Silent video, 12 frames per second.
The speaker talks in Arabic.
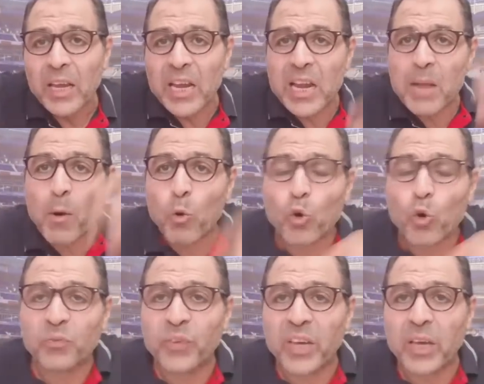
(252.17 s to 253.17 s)
اللي
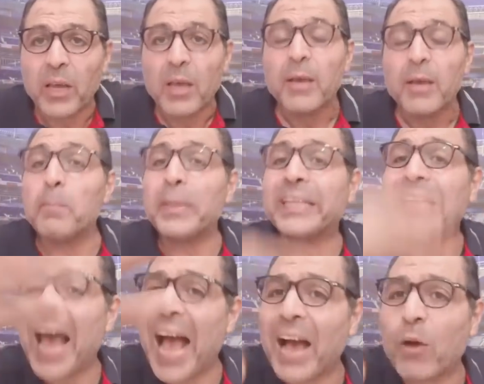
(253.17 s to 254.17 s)
موجود فيه
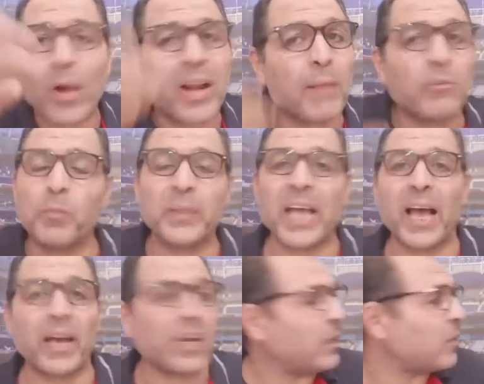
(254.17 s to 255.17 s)
بتاعك ولا مش
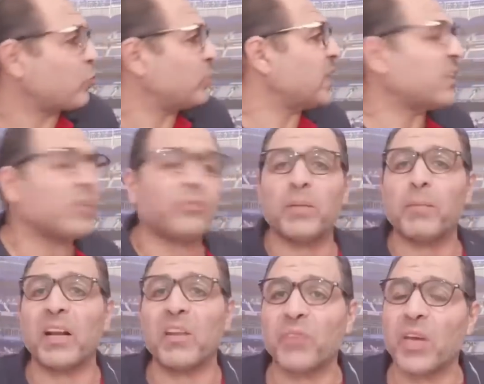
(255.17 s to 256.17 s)
بتاعك احنا الصورة هتفرق
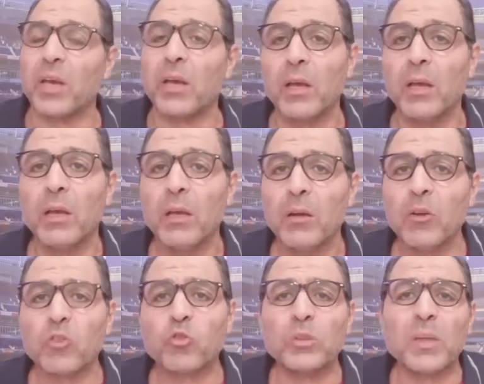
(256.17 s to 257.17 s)
معانا في ايه
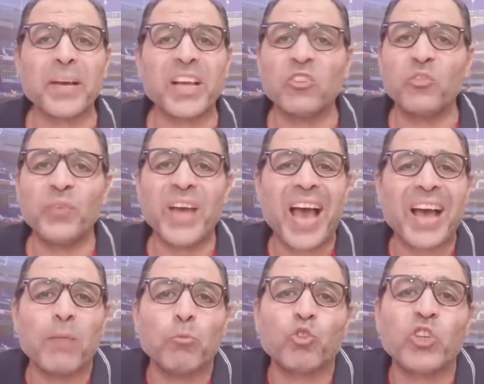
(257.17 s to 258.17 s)
الصورة ما كانش فيها
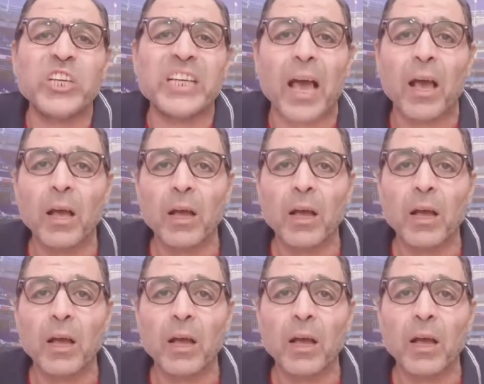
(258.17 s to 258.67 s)
حاجة مشينة